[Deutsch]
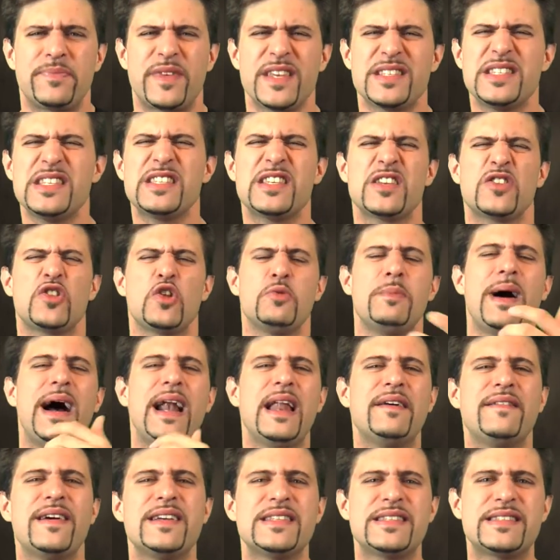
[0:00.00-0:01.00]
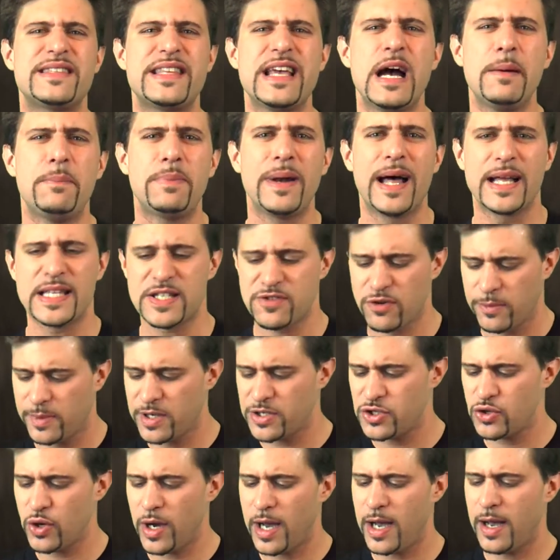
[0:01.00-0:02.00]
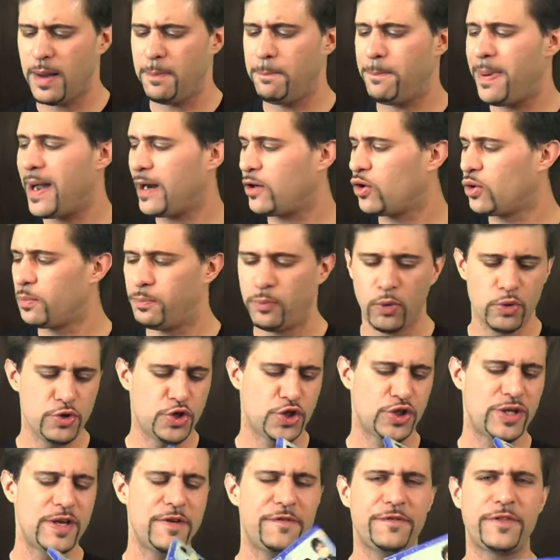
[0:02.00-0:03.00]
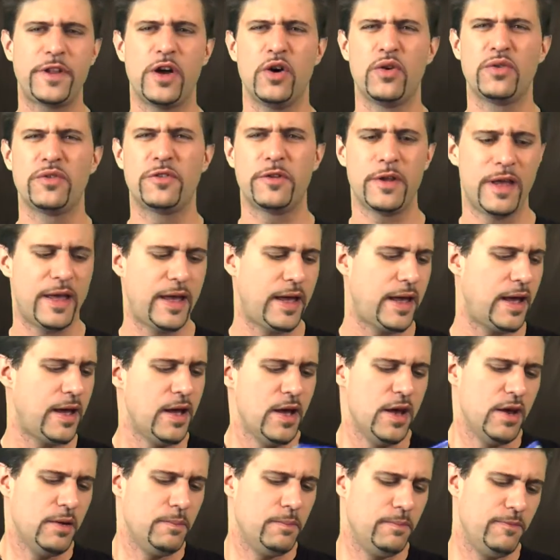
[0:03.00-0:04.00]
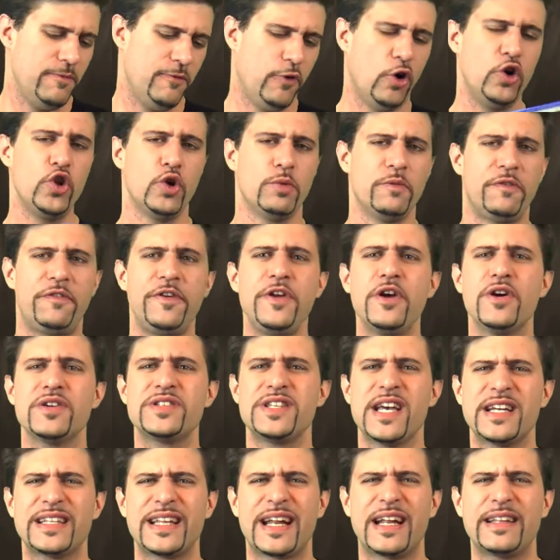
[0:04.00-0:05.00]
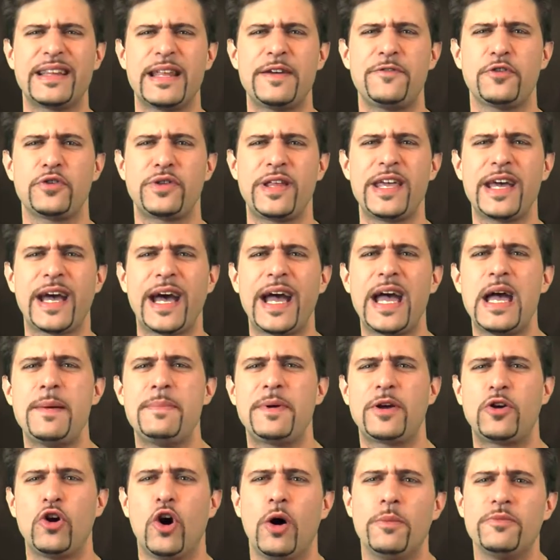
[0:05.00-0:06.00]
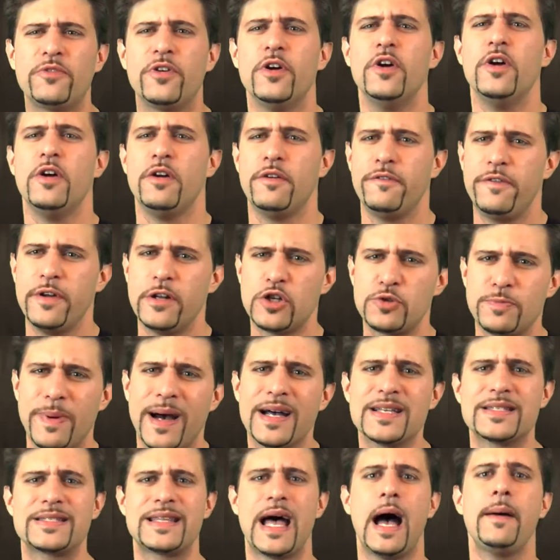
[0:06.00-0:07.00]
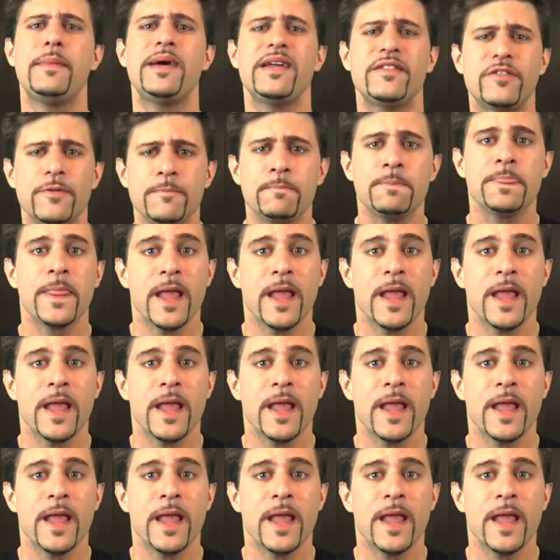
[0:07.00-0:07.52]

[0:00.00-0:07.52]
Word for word: Das ist ja normalerweise der Platz, wo man so eine Packung Buntstifte und äh, Volume 4 aus irgendeiner DVD-Reihe bekommt. Viel Spaß damit.